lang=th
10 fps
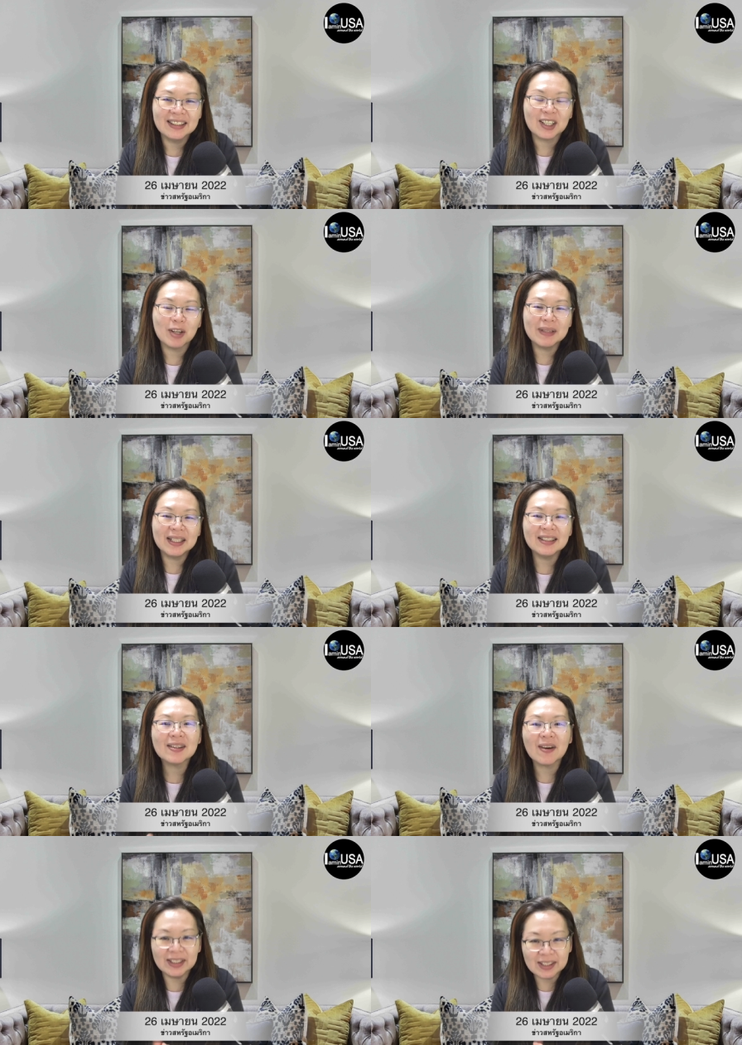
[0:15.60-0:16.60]
ก็เป็นเรื่
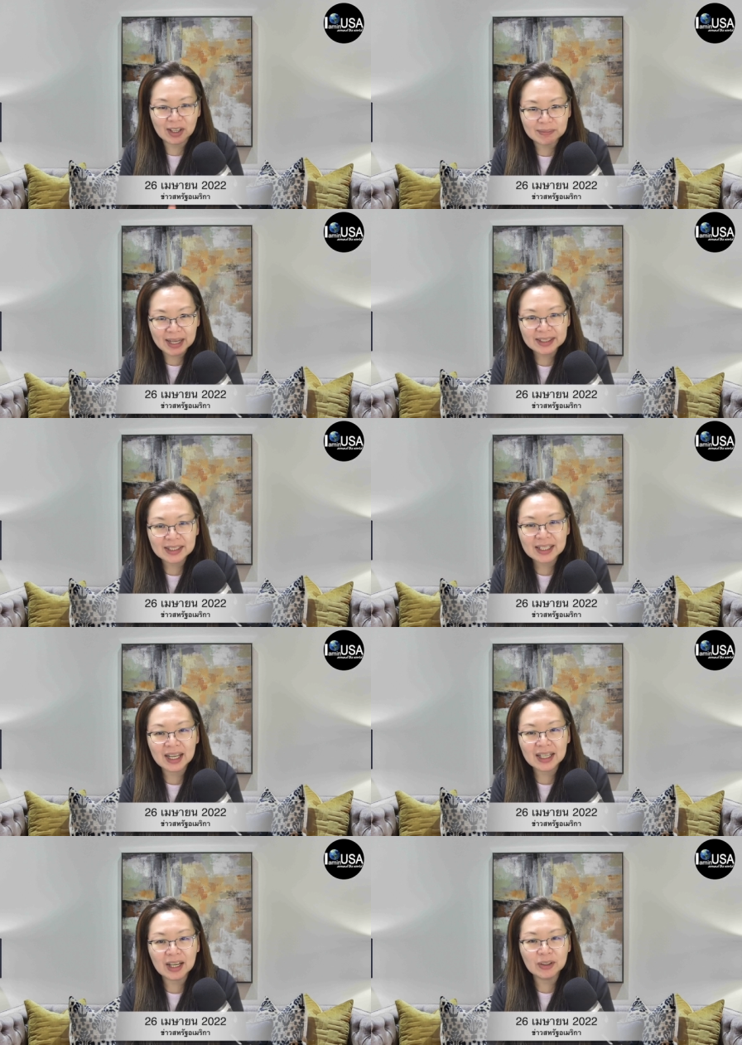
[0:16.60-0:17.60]
องของอีลอนมัสนะ
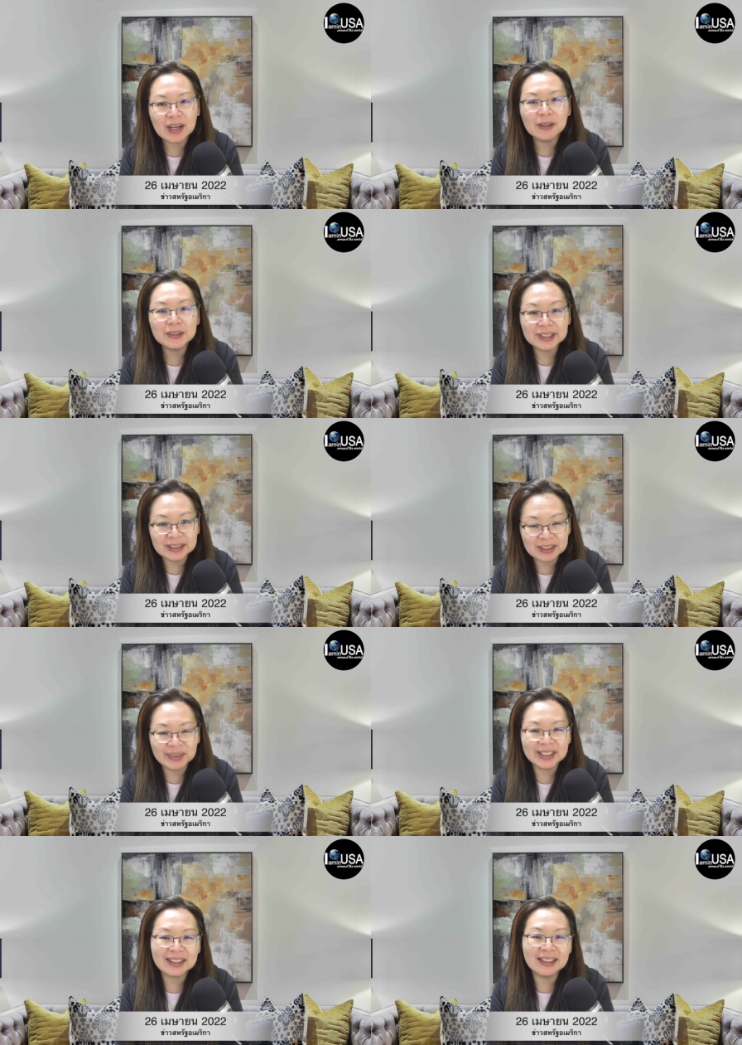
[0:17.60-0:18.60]
คะเขาเข้าซื้อท
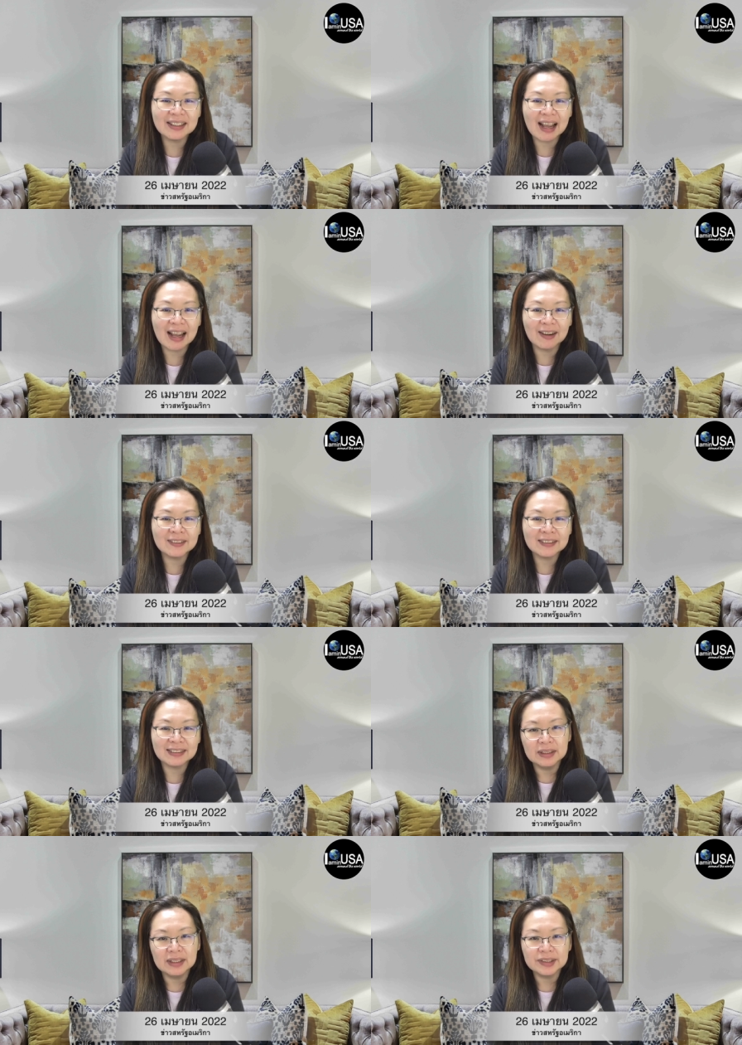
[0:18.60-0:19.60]
วิตเตอร์แล้ว
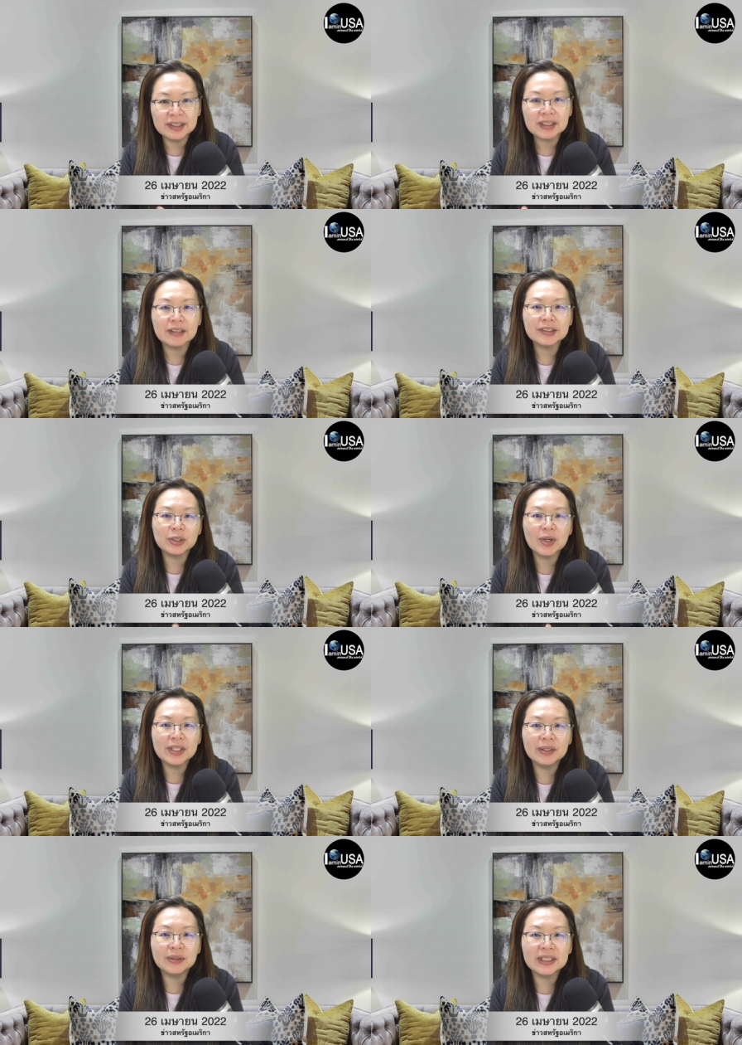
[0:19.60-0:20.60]
ซึ่งเขาซื้อด้วย
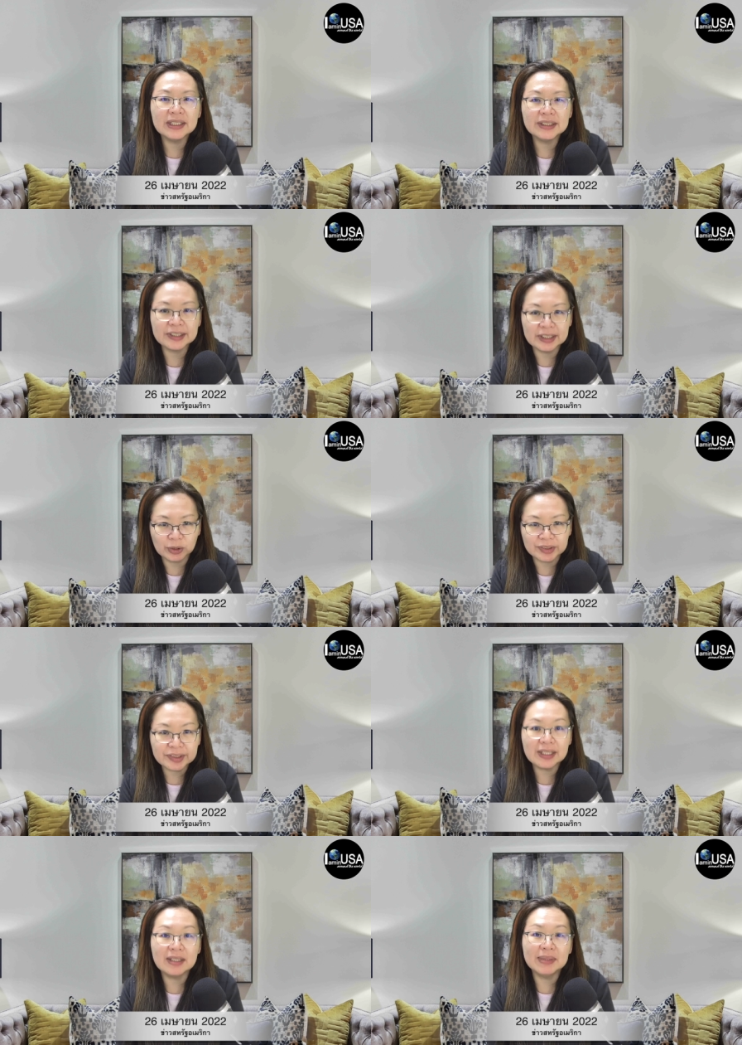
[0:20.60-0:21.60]
ดีลที่
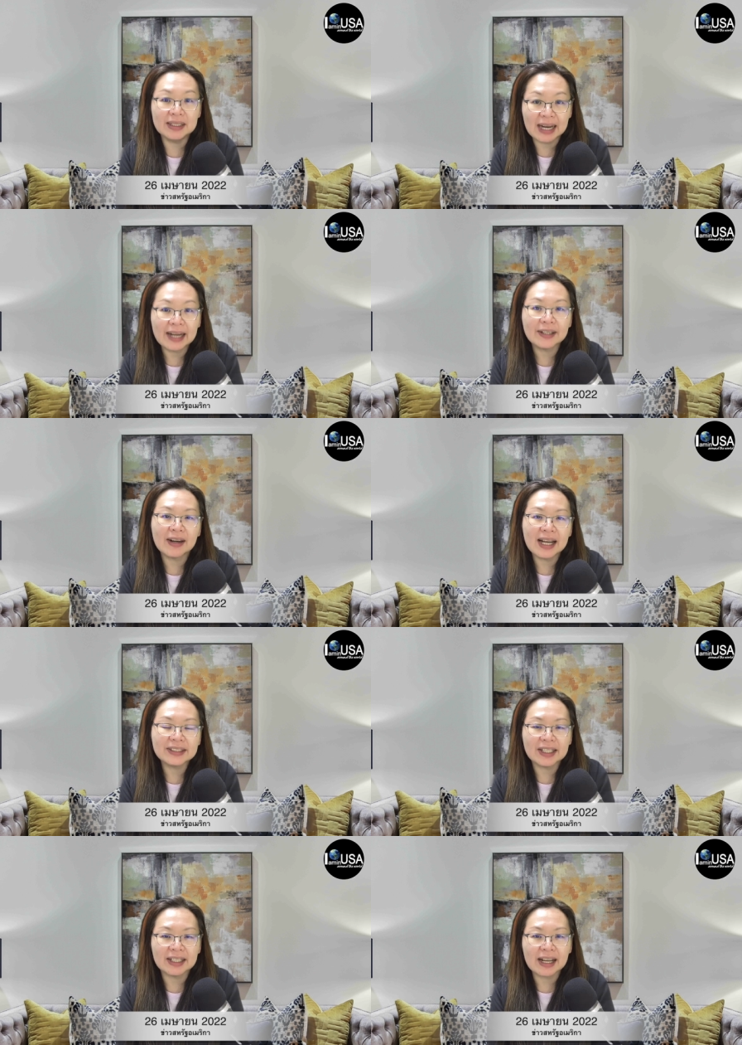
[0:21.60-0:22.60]
4.4หมื่นล้านดอลลา
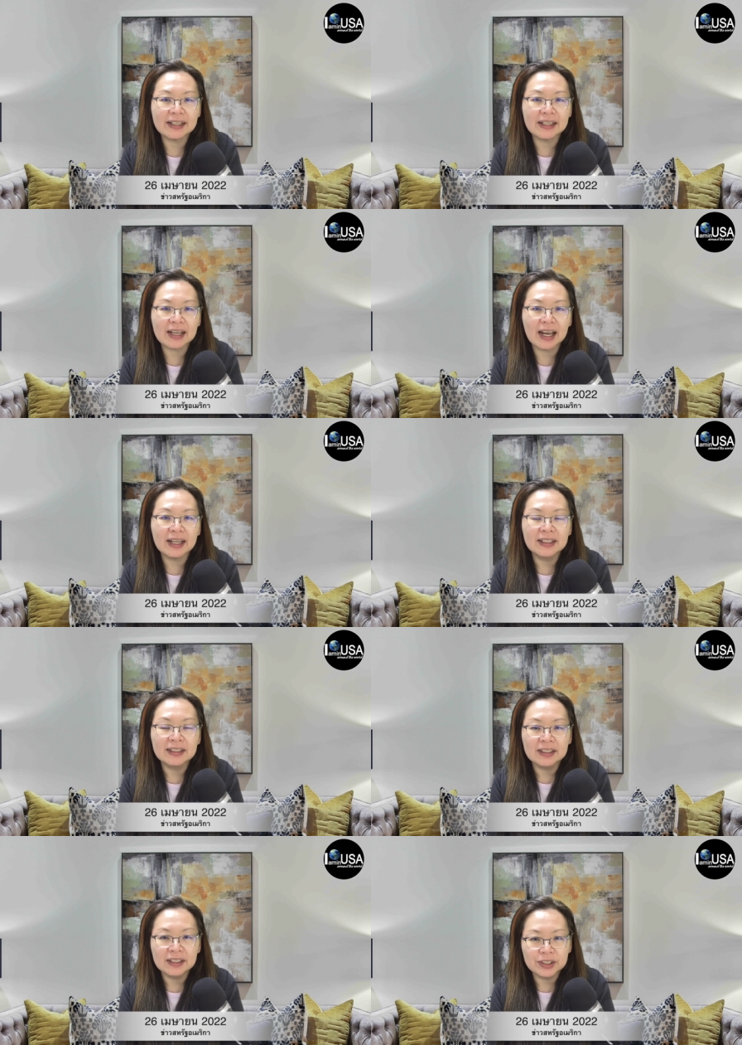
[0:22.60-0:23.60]
ร์สหรัฐนะคะ
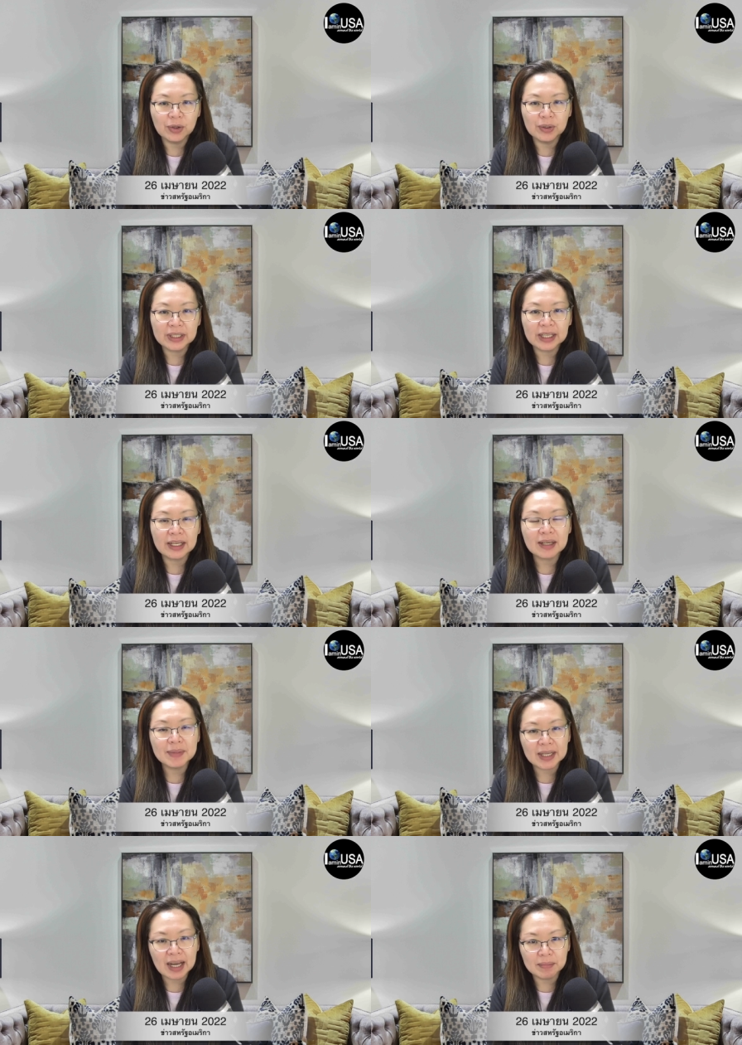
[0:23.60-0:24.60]
โดยคณะกร
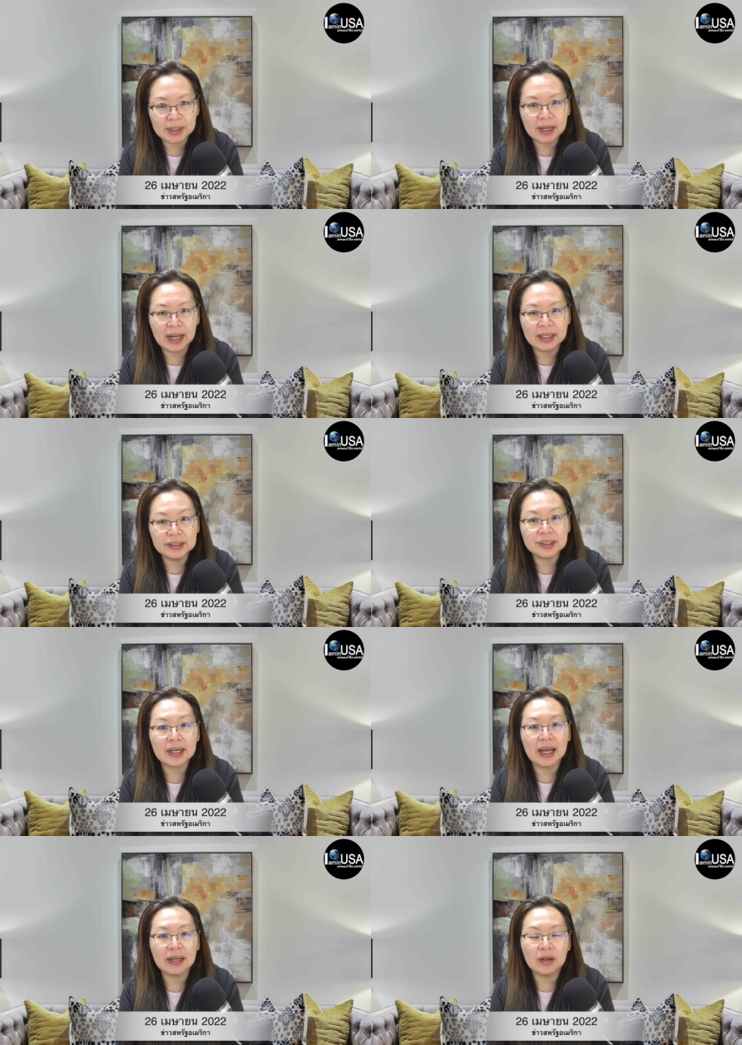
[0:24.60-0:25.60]
รมการบริหารอิส
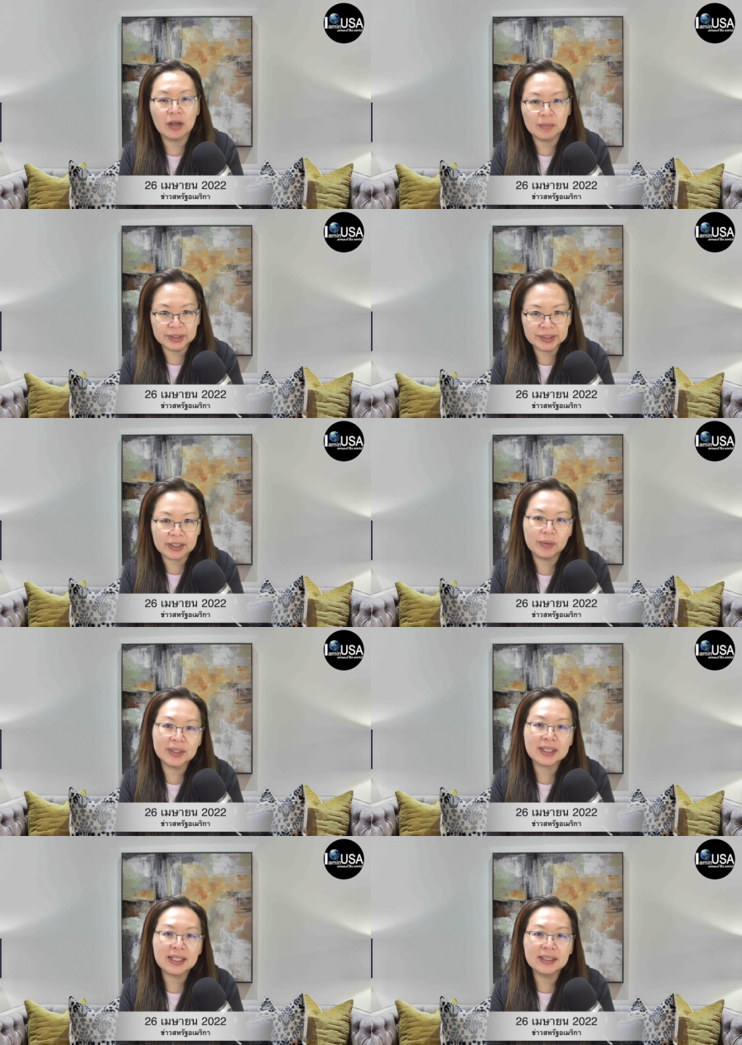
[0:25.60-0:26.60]
ระของบริษัทท
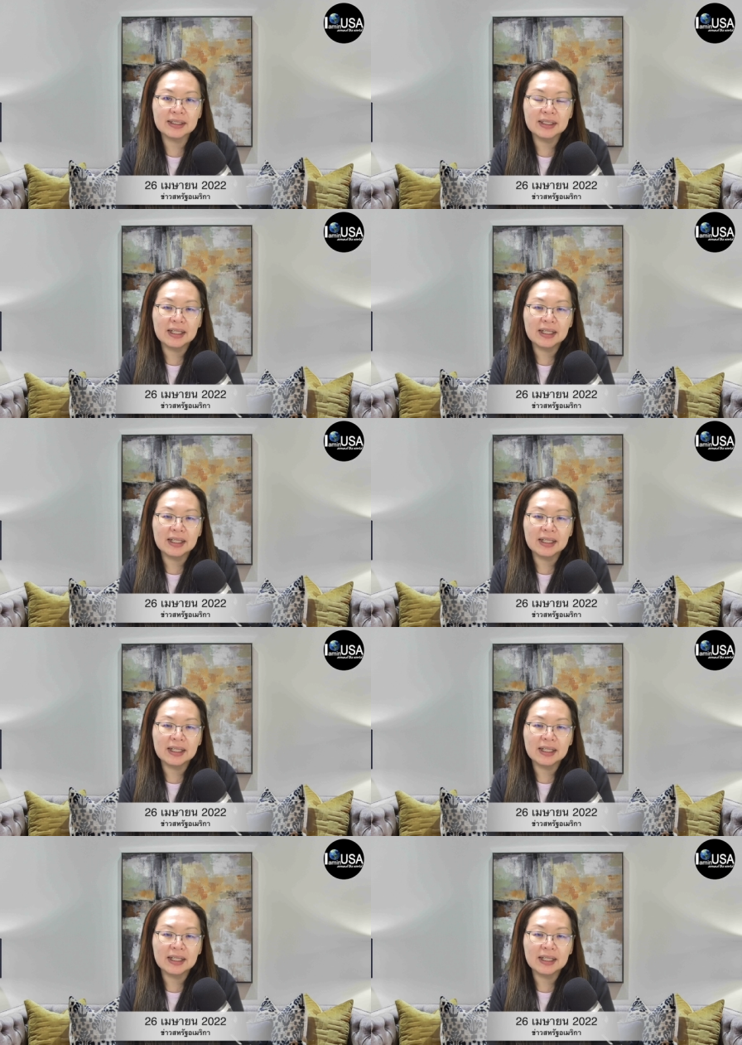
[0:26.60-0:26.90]
วิตเตอร์